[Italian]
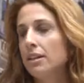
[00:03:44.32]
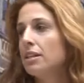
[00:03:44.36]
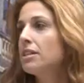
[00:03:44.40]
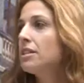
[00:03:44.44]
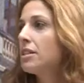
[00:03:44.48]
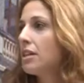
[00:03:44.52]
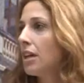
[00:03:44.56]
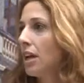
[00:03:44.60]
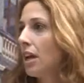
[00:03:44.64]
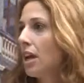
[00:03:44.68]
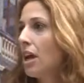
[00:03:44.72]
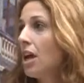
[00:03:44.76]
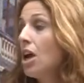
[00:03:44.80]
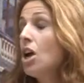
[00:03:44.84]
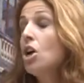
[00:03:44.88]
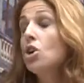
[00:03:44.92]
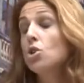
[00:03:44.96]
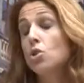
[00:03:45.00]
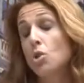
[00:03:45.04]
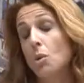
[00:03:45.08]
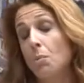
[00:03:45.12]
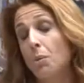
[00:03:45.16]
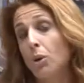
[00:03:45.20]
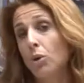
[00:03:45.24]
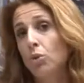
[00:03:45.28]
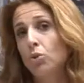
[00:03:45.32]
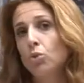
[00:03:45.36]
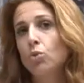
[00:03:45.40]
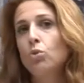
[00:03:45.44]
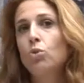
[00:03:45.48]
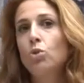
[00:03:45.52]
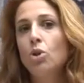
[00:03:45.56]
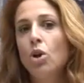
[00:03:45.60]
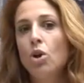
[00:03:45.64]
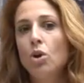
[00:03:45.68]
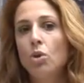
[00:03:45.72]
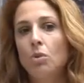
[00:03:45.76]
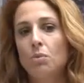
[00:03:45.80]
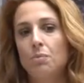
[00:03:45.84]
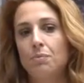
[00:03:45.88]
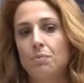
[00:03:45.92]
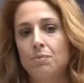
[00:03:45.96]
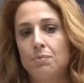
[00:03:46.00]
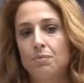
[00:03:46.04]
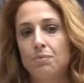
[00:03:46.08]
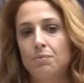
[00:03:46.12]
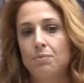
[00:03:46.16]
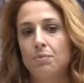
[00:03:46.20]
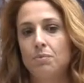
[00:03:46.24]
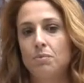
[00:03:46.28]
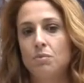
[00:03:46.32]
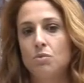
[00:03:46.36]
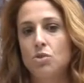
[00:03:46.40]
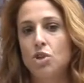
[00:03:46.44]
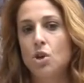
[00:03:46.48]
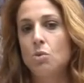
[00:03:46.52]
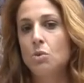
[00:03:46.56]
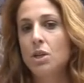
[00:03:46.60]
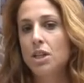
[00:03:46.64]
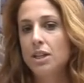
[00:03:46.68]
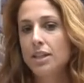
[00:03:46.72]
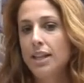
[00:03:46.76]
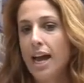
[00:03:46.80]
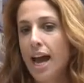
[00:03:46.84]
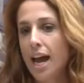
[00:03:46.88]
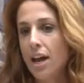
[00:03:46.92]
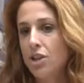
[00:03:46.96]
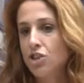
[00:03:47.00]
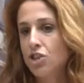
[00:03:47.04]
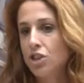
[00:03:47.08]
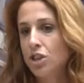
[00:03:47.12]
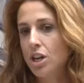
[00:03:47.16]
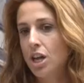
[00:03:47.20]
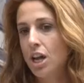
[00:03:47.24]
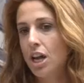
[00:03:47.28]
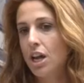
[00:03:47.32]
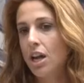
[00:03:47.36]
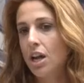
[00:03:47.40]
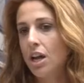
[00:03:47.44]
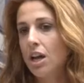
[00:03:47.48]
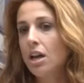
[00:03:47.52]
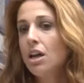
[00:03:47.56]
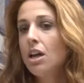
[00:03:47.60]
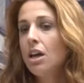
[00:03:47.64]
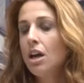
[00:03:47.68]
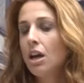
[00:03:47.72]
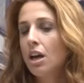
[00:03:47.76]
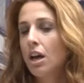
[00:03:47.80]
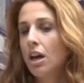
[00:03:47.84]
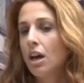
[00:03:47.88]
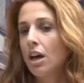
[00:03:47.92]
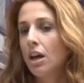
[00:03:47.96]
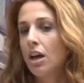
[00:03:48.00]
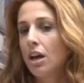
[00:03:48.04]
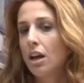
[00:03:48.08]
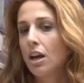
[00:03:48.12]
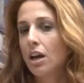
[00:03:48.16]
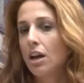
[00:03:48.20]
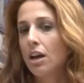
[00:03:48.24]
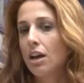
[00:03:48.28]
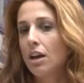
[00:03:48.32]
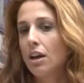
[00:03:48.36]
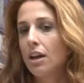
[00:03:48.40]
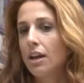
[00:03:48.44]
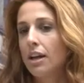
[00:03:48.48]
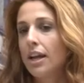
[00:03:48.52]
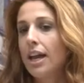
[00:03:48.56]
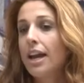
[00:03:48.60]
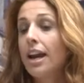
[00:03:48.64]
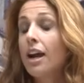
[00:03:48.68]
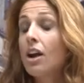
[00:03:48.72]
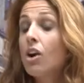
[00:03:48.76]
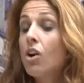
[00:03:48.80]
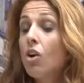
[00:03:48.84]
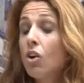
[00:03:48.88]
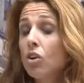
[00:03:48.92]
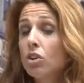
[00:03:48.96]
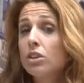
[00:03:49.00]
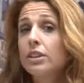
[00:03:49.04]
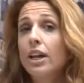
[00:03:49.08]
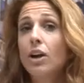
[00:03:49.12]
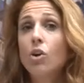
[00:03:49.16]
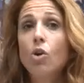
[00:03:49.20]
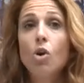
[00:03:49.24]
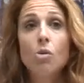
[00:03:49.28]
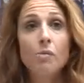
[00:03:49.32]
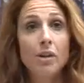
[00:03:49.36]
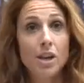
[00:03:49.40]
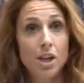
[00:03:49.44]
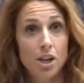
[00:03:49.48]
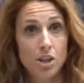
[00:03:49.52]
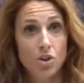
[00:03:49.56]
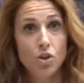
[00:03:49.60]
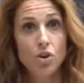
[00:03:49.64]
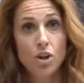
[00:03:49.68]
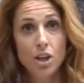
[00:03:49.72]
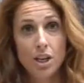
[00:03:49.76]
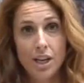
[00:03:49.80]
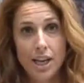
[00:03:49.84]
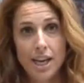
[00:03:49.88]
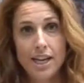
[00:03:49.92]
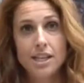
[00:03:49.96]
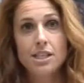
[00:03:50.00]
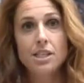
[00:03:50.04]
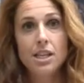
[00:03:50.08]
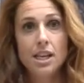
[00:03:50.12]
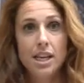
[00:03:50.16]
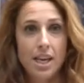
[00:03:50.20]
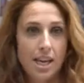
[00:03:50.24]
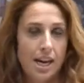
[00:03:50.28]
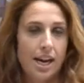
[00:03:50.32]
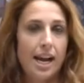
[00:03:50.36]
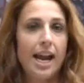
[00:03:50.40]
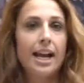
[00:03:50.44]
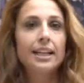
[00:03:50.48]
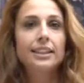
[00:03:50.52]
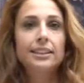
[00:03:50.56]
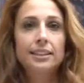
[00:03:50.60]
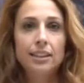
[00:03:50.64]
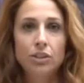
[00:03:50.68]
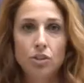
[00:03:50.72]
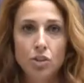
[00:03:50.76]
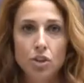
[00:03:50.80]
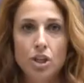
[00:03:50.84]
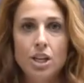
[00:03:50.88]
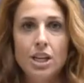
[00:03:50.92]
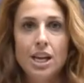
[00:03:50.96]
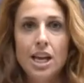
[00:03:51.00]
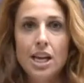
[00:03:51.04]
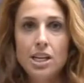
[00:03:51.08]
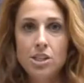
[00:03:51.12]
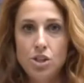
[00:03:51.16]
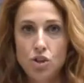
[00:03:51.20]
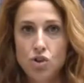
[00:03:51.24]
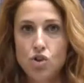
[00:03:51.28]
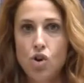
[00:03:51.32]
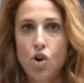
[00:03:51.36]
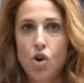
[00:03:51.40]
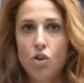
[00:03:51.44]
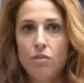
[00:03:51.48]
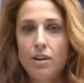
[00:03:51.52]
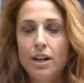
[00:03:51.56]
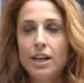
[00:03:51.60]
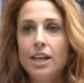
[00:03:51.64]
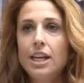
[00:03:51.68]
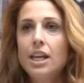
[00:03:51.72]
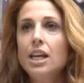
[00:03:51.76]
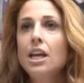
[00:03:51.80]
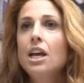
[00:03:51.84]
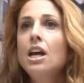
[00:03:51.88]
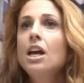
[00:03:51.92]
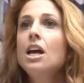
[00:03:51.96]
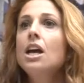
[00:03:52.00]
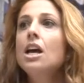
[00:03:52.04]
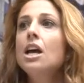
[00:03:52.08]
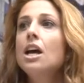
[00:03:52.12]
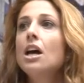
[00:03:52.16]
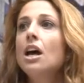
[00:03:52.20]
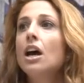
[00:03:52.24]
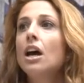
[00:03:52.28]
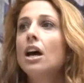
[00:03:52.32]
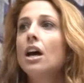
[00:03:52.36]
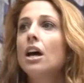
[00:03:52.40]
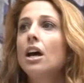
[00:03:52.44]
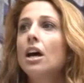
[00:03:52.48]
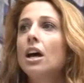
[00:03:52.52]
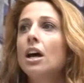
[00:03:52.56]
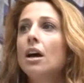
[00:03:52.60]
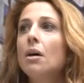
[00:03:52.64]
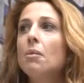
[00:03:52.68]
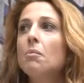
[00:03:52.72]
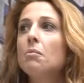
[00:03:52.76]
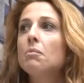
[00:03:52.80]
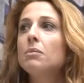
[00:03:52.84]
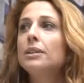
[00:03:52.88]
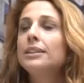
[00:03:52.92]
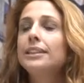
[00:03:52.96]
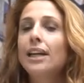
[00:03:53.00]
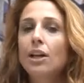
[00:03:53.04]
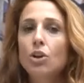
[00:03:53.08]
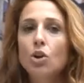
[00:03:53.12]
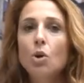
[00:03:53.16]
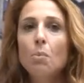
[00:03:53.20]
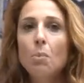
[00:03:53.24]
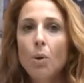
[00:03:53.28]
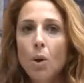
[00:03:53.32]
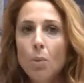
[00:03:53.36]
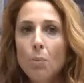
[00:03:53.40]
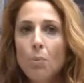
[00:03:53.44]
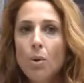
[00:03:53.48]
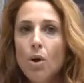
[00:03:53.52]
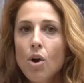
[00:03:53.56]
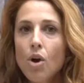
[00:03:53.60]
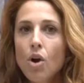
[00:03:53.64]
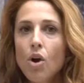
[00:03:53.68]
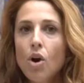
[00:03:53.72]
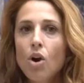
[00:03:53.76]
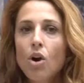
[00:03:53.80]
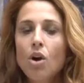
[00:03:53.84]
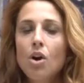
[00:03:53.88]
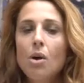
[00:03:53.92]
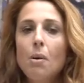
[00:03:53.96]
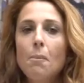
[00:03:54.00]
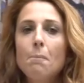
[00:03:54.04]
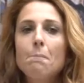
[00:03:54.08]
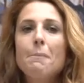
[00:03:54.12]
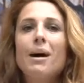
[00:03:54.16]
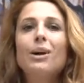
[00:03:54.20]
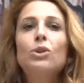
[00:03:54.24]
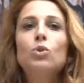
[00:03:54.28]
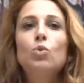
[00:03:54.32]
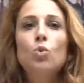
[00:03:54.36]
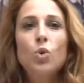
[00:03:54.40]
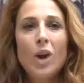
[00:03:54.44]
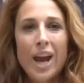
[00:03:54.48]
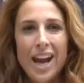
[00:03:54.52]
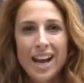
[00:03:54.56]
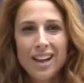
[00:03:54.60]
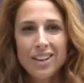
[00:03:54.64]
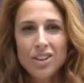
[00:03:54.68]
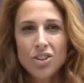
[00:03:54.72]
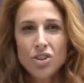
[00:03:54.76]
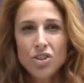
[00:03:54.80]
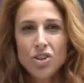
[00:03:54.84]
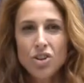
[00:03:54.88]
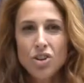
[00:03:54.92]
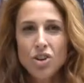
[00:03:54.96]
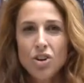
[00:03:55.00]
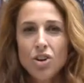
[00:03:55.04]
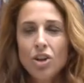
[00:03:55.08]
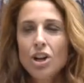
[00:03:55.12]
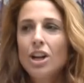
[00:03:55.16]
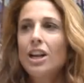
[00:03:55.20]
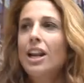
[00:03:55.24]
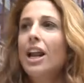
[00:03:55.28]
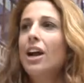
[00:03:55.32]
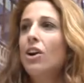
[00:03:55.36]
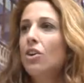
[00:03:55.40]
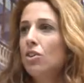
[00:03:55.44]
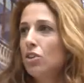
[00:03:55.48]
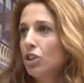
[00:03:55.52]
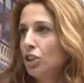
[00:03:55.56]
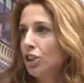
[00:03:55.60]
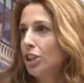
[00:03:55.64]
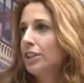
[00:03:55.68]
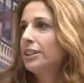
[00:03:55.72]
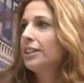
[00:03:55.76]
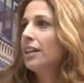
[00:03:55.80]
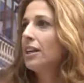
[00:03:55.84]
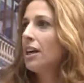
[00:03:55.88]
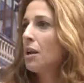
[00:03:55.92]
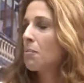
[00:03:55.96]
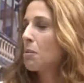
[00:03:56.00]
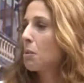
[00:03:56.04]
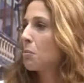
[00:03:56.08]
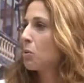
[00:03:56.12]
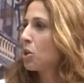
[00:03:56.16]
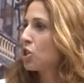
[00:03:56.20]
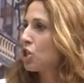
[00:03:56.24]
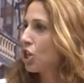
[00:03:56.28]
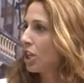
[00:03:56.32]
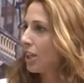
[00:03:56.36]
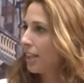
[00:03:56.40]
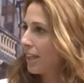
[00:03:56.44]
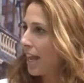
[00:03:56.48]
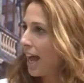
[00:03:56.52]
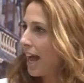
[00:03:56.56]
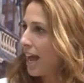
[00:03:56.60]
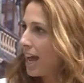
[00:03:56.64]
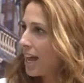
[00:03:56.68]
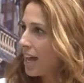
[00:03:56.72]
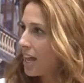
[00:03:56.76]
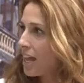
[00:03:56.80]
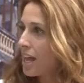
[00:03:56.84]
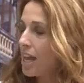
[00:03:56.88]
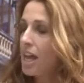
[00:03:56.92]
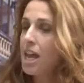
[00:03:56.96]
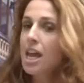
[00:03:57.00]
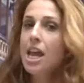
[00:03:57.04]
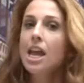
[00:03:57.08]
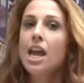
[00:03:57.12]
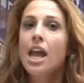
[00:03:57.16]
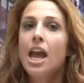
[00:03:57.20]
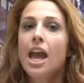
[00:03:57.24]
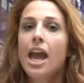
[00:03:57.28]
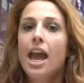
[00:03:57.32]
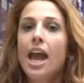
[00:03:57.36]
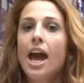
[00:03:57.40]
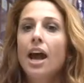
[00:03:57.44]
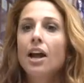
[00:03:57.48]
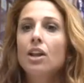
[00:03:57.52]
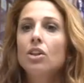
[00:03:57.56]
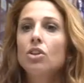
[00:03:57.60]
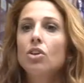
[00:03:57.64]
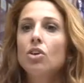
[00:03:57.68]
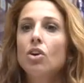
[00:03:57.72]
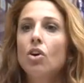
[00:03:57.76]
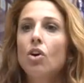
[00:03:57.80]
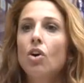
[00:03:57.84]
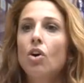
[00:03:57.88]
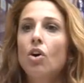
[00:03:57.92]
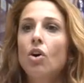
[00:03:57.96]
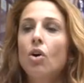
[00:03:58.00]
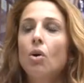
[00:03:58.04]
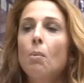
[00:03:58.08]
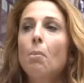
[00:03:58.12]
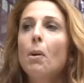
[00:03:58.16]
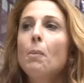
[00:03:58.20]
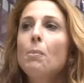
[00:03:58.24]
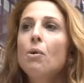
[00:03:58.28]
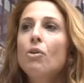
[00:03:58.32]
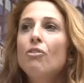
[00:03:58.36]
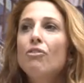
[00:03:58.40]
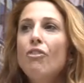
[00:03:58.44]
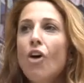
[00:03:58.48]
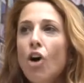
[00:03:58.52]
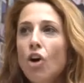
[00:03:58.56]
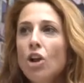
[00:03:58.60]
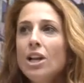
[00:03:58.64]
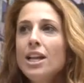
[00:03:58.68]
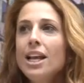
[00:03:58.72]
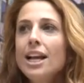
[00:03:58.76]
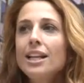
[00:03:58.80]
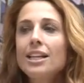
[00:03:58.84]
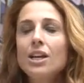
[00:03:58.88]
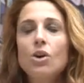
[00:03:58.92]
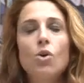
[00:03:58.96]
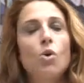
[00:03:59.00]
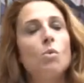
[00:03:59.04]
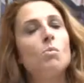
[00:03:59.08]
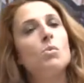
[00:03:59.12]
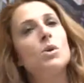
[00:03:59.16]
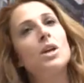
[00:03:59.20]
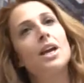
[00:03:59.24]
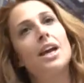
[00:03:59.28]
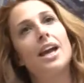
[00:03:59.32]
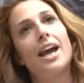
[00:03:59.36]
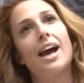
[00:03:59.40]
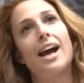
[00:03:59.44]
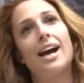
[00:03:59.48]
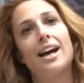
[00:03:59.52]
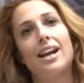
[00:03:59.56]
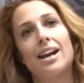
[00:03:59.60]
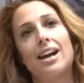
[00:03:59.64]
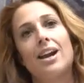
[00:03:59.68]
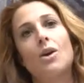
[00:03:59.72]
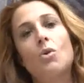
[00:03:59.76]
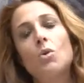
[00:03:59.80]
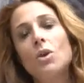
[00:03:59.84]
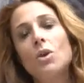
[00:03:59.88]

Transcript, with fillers: anche. sì. Soprattutto c'è un'indagine eh, che racconta come i torinesi, i ragazzi torinesi giovani, eh, stanno proprio maturando la conoscenza della propria città e hanno proprio voglia di comunicarla,